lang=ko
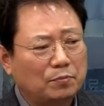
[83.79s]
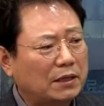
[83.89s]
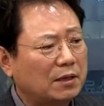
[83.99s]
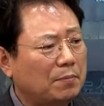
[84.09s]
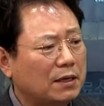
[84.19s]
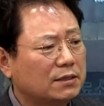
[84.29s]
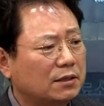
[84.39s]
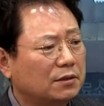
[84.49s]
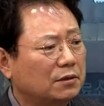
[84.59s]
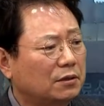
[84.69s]
100대
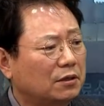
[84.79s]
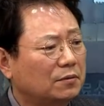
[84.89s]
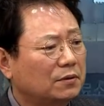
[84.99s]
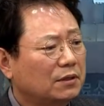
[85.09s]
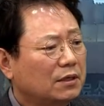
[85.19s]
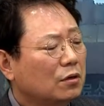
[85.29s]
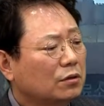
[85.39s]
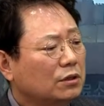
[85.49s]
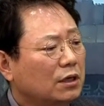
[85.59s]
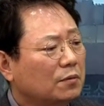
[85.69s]
빵이잖아요.
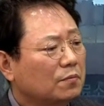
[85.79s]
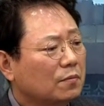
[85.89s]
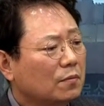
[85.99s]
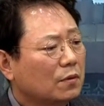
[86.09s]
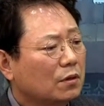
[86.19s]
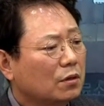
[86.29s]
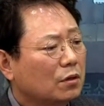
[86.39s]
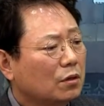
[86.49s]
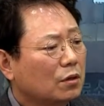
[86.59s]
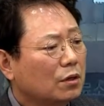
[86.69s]
근데
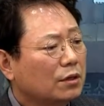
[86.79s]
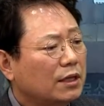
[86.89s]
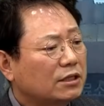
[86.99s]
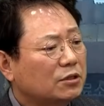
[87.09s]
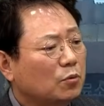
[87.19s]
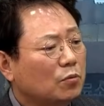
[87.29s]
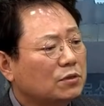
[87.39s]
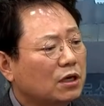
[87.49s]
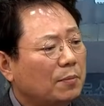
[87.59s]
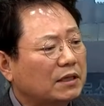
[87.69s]

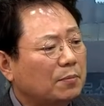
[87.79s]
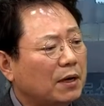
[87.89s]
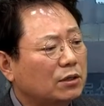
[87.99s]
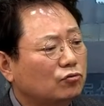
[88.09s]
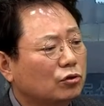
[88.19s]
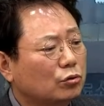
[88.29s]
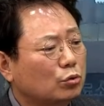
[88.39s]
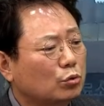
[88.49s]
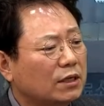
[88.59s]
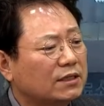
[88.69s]
택시보험사가 백대 반으로 우겨도
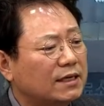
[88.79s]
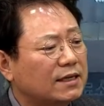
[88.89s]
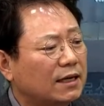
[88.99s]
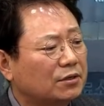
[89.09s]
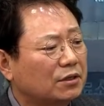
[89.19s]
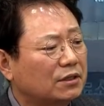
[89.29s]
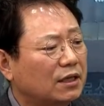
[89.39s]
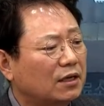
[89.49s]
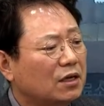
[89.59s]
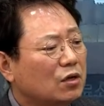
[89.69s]
소송까지 갈
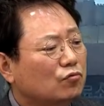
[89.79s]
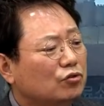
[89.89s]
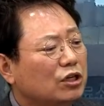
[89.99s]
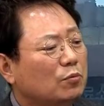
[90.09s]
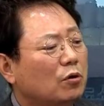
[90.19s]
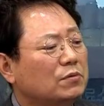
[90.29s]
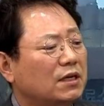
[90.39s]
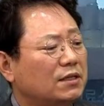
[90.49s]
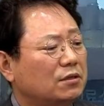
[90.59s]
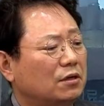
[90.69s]
생각이었는데 우리
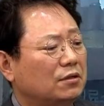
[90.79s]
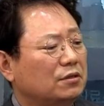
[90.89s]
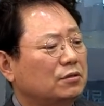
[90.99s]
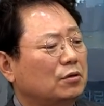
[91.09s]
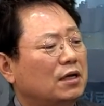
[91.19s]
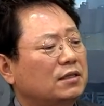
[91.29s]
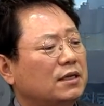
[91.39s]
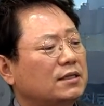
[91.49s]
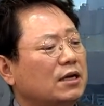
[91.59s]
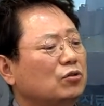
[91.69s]
보험사에서
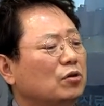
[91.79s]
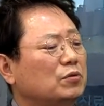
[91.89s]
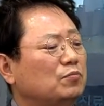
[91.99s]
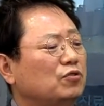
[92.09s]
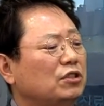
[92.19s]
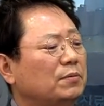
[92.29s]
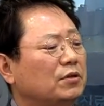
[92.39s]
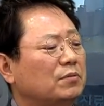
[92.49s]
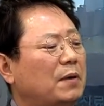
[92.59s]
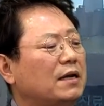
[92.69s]
저한테 상의도 없이
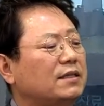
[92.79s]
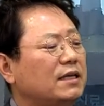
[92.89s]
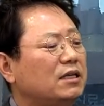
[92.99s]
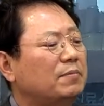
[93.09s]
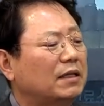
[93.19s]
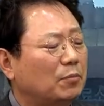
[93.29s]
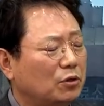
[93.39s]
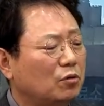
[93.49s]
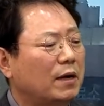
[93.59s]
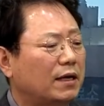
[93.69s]
분심이라서 8대 2를
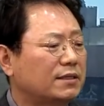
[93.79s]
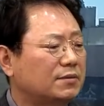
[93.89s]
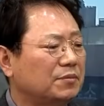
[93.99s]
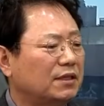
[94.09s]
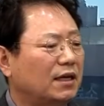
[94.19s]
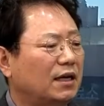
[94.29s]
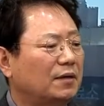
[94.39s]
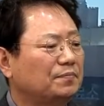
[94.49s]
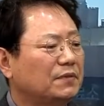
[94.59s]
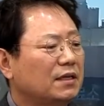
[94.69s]
받아버리고 말았습니다.
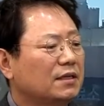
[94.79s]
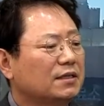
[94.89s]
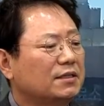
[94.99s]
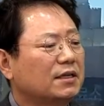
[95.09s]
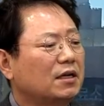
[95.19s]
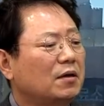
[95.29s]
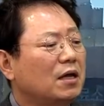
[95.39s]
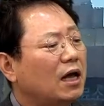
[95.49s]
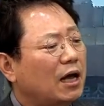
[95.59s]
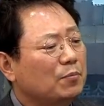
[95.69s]
그래서 제가
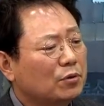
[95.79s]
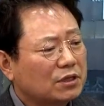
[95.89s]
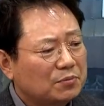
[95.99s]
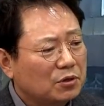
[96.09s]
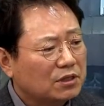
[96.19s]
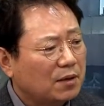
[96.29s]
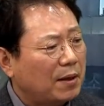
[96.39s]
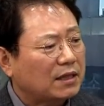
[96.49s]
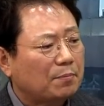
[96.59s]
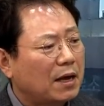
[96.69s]
한 변호사님 영상이
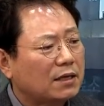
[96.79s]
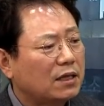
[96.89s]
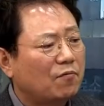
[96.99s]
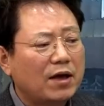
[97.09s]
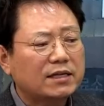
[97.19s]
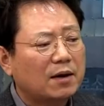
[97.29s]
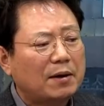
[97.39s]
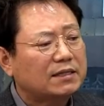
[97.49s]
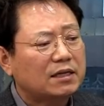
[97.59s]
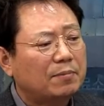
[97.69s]
100대 빵인데 왜 제가
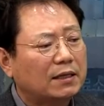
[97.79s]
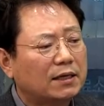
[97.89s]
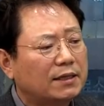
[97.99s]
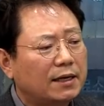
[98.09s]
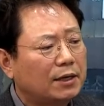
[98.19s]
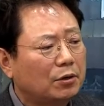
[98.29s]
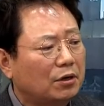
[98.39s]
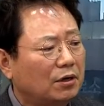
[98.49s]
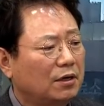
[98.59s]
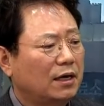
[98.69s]
8대 1을 받아야
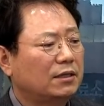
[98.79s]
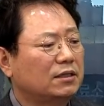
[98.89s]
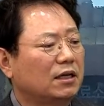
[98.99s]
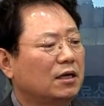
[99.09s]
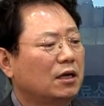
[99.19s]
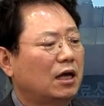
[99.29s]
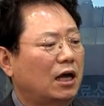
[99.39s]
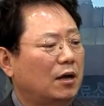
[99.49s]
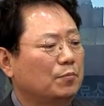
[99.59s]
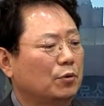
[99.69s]
되나요? 했더니
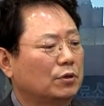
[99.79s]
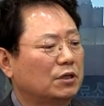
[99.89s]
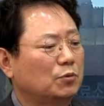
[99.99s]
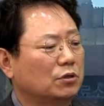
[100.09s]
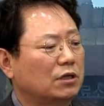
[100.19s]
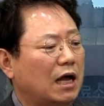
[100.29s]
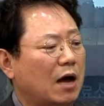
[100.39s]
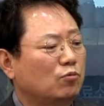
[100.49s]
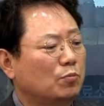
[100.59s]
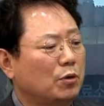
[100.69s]
한 변호사님 영상은
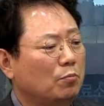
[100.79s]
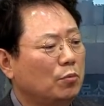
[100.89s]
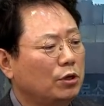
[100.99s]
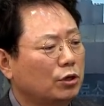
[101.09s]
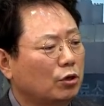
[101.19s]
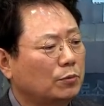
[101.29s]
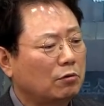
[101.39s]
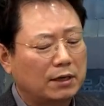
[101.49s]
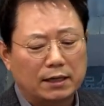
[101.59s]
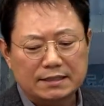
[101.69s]
아무런 변별력이
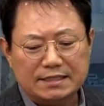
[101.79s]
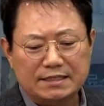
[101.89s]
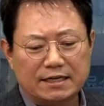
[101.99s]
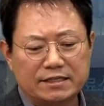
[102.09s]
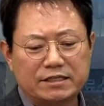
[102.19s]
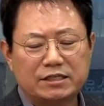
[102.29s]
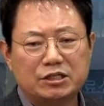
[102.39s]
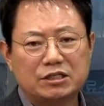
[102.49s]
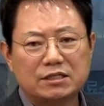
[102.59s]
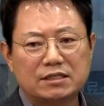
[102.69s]
없다고 하네. 이런
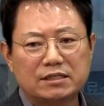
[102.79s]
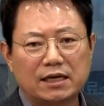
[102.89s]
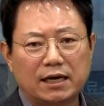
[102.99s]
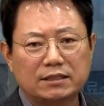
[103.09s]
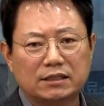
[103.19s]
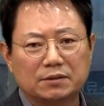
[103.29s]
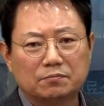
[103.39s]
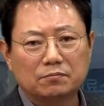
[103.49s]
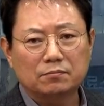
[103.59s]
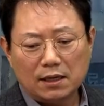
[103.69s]
싸가지.
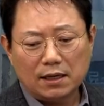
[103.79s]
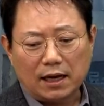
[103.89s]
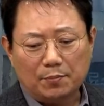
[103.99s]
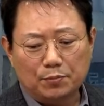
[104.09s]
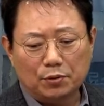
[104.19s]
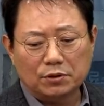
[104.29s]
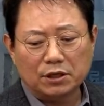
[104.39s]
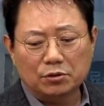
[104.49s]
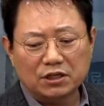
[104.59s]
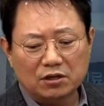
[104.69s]
한 변호사
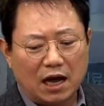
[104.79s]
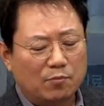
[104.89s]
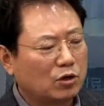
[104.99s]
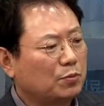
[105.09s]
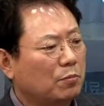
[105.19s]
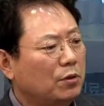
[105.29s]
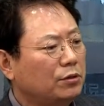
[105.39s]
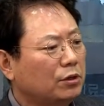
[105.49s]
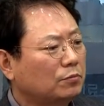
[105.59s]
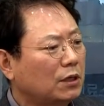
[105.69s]
영상은 아무런
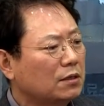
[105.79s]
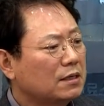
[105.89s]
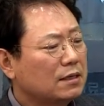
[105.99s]
변별력이 없다.